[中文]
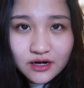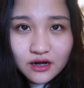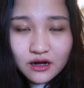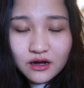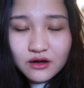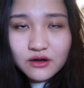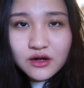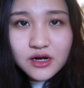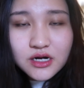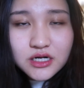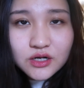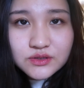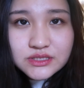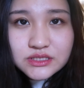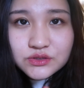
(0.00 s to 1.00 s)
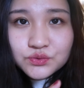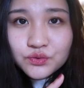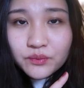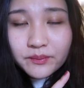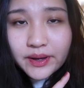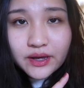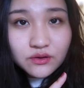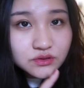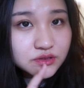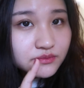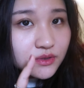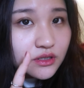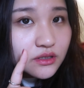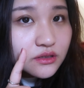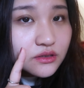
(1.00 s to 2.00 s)
常好，然后几乎没有怎
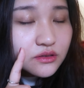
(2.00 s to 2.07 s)
么